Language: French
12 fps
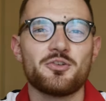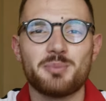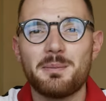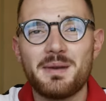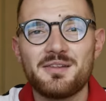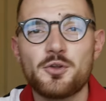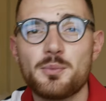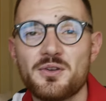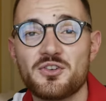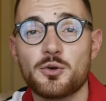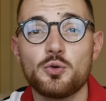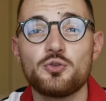Je m'appelle
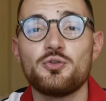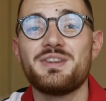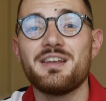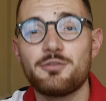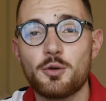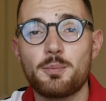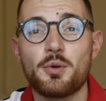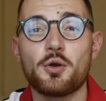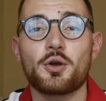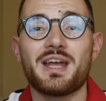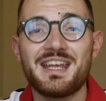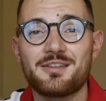Thomas Giraud, je suis
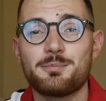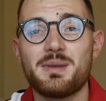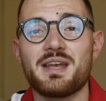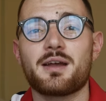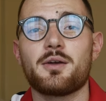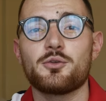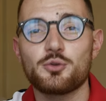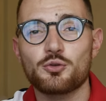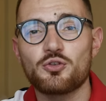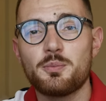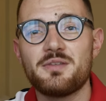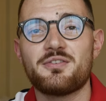développeur expert
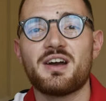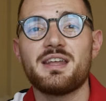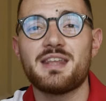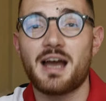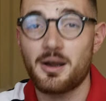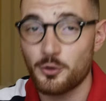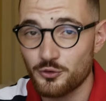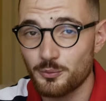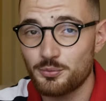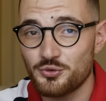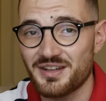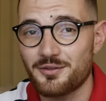sur Shopify, alors
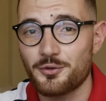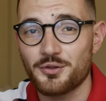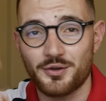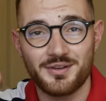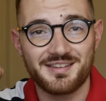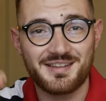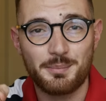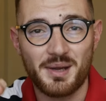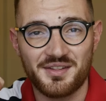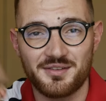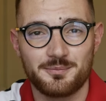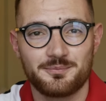sans plus attendre, c'est
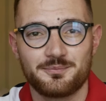parti.